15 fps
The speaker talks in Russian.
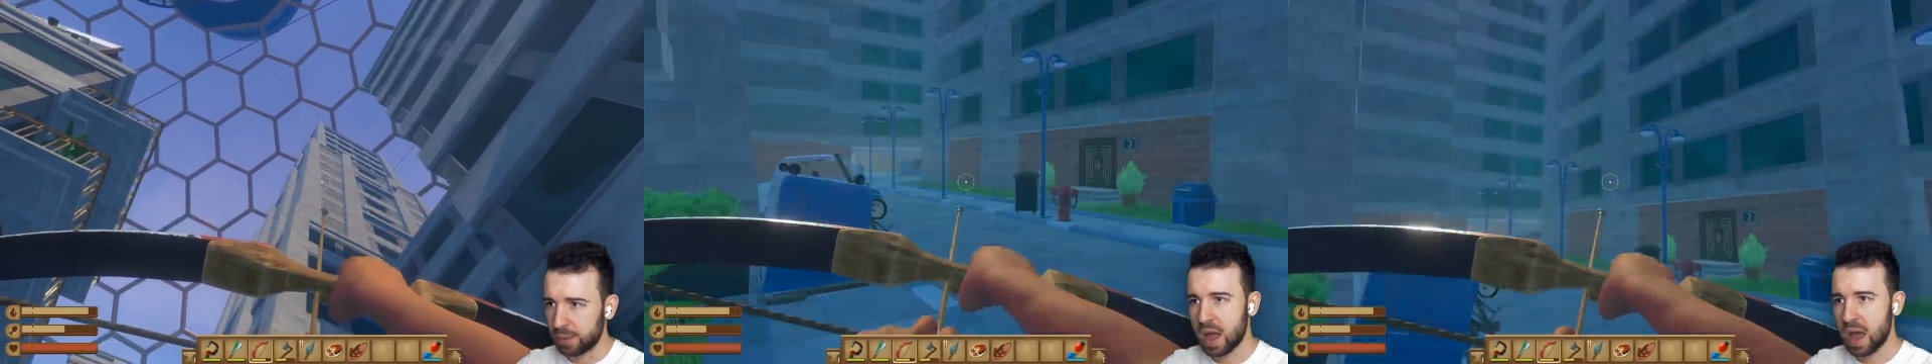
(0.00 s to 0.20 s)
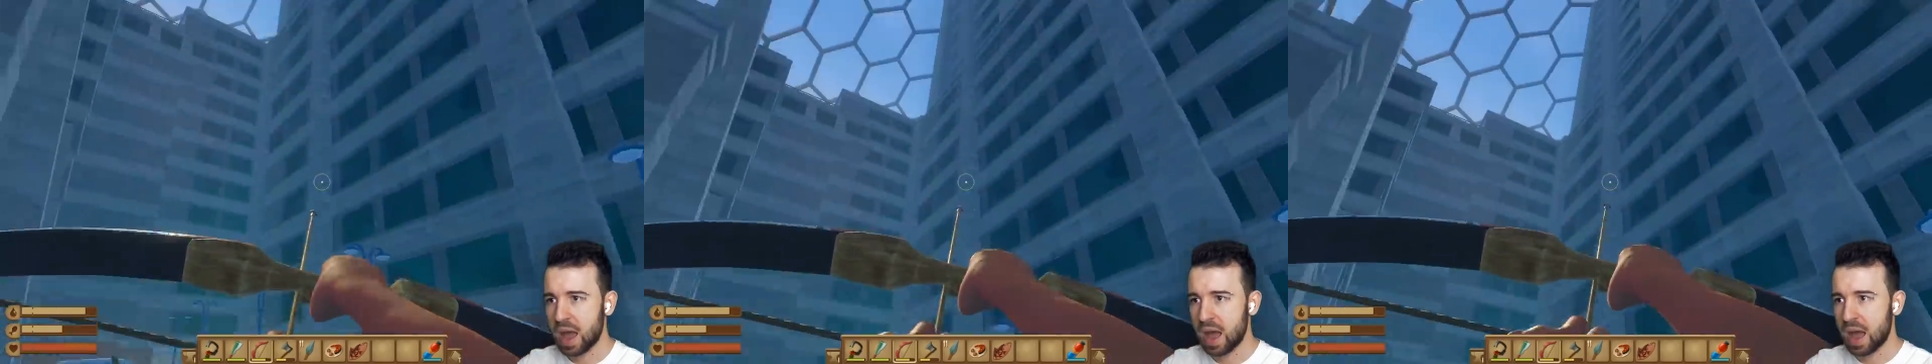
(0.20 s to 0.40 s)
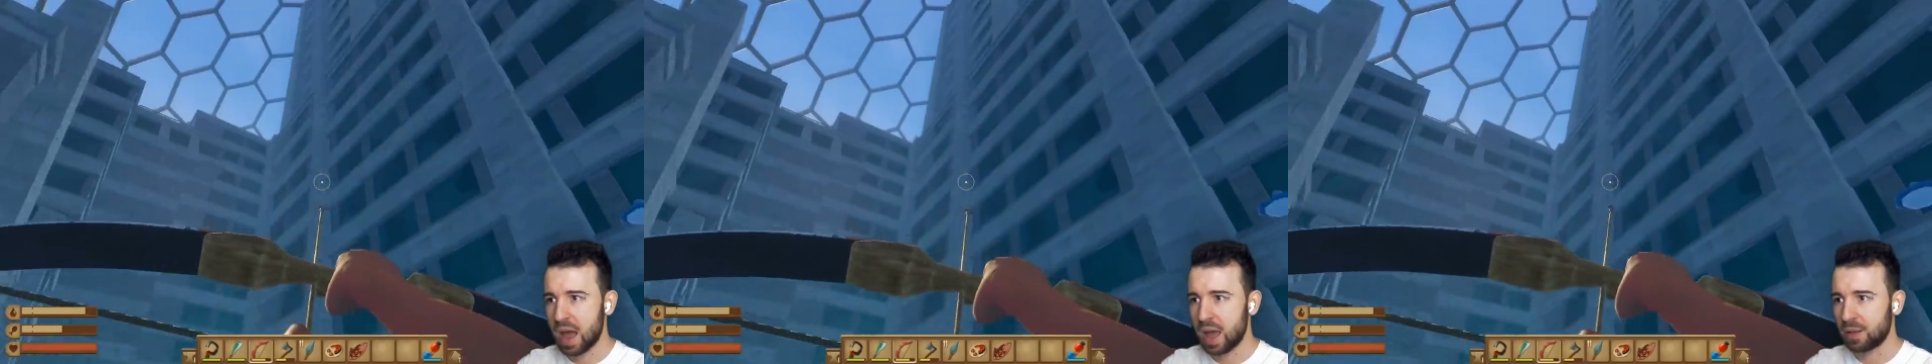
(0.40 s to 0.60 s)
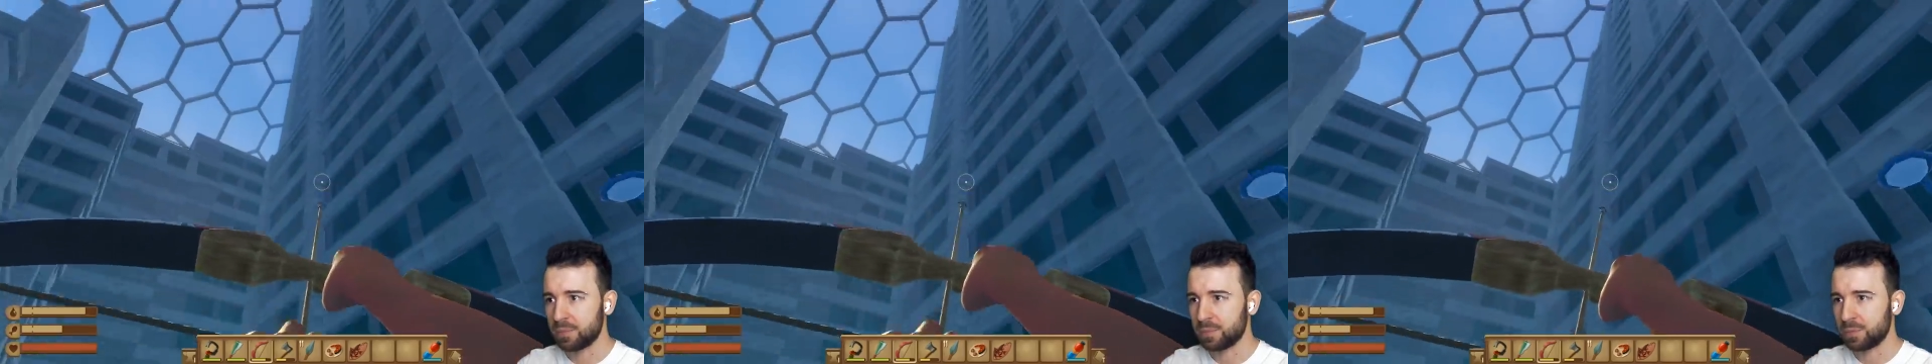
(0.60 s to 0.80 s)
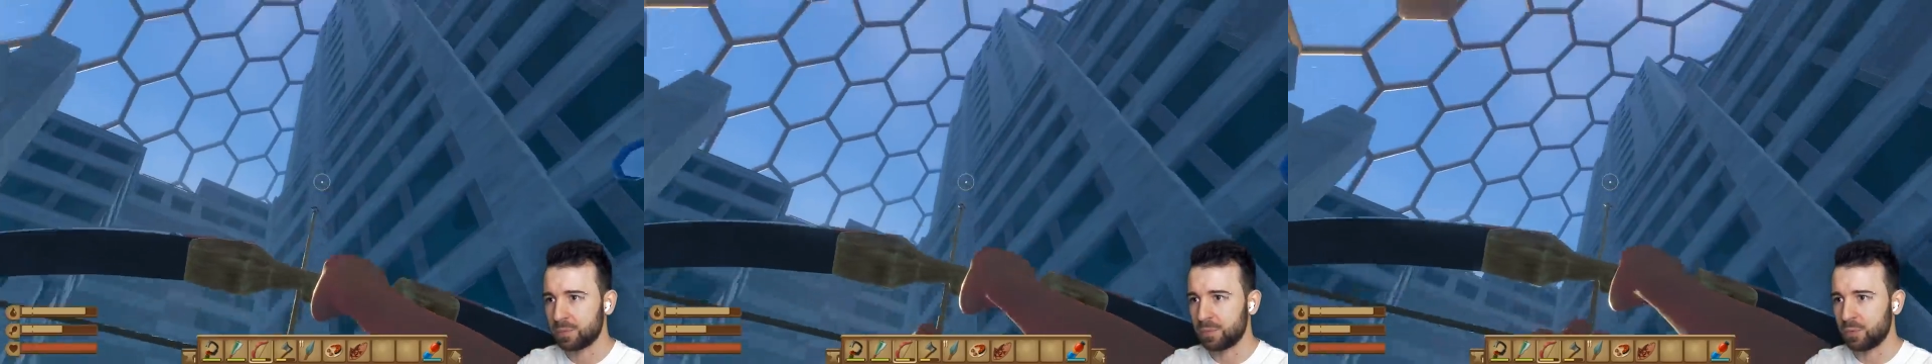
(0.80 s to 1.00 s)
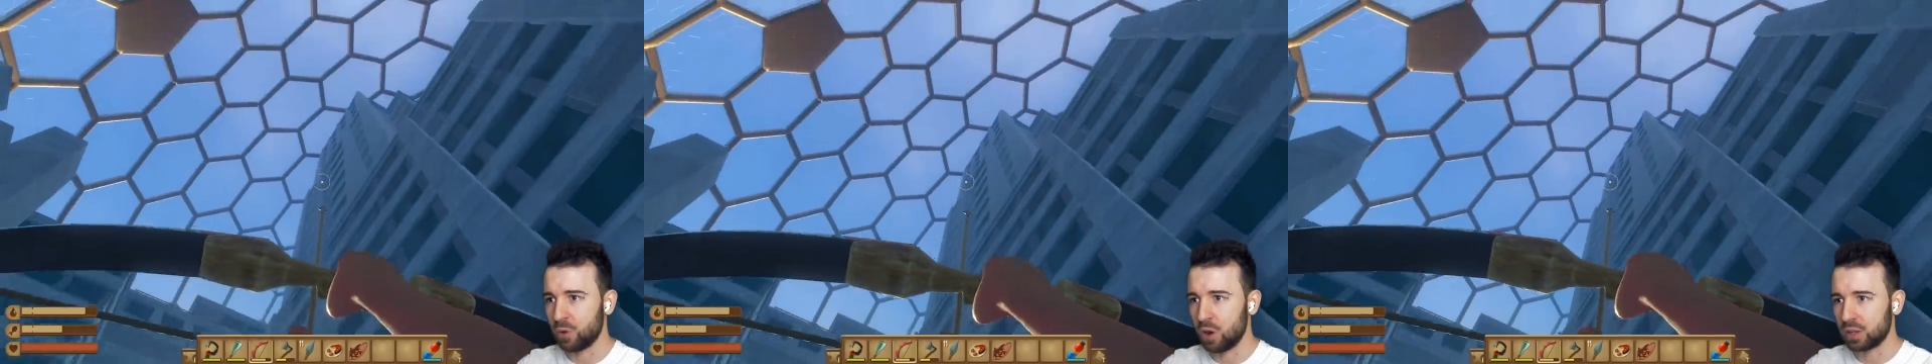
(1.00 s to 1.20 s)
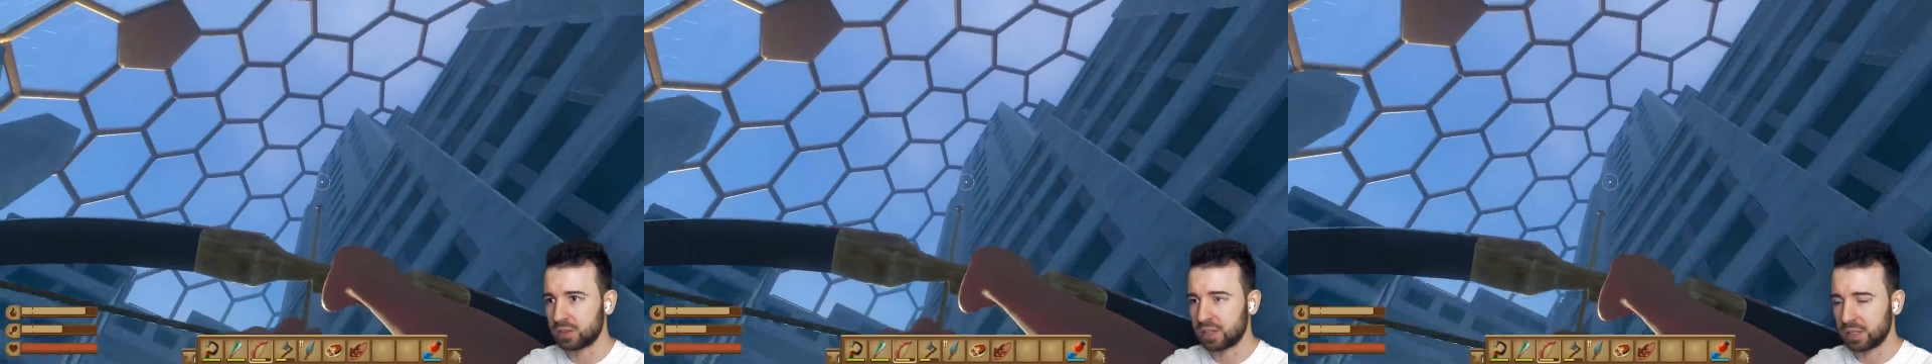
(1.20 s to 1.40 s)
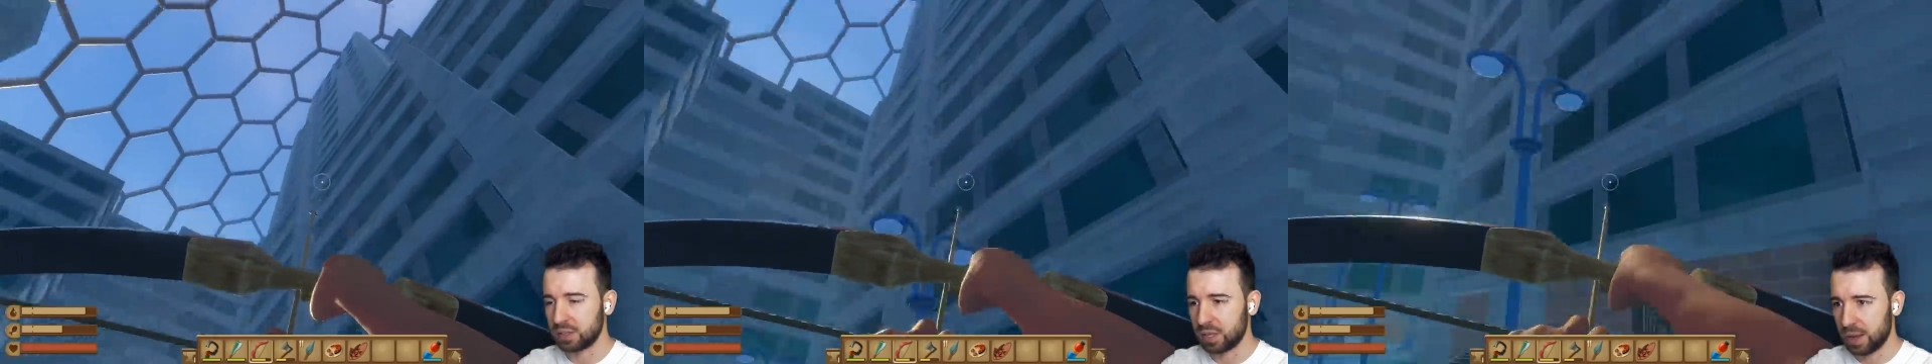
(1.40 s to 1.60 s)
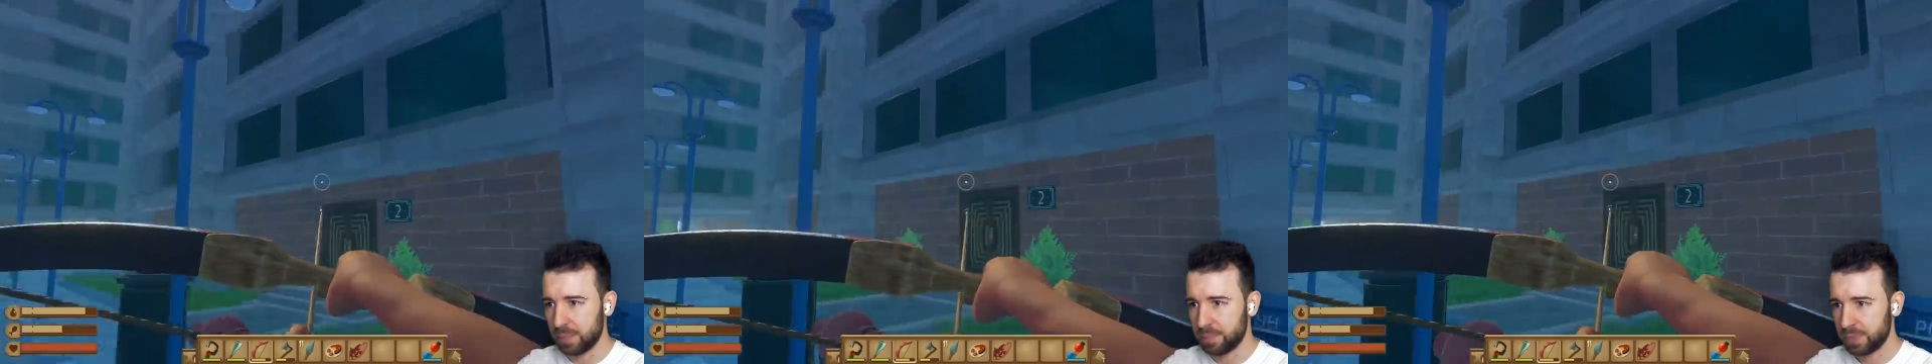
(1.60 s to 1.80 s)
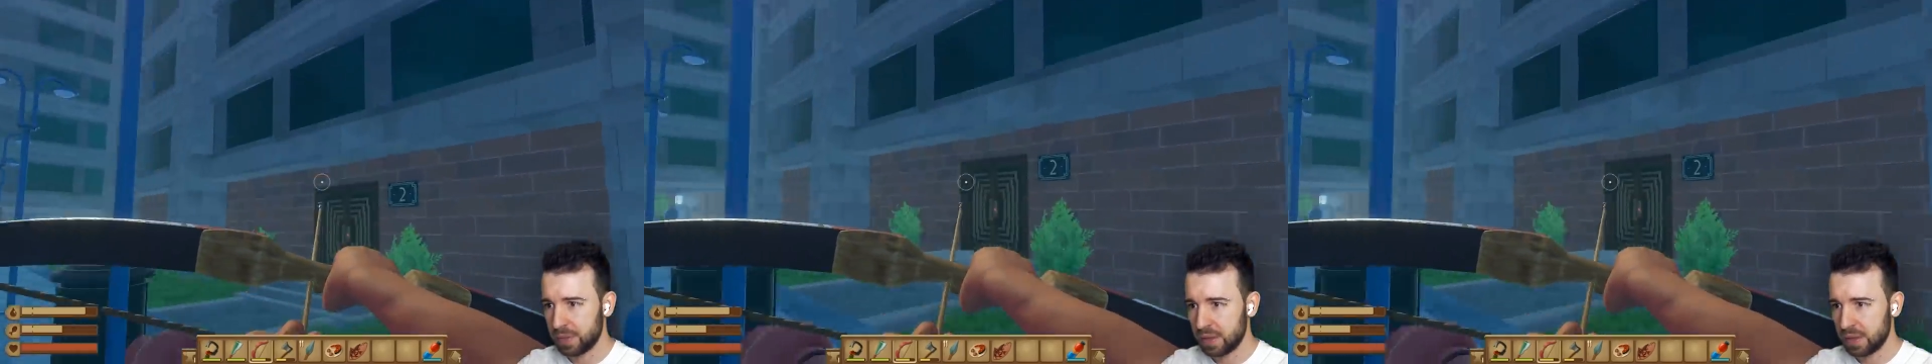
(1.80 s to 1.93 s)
Ага, вот она.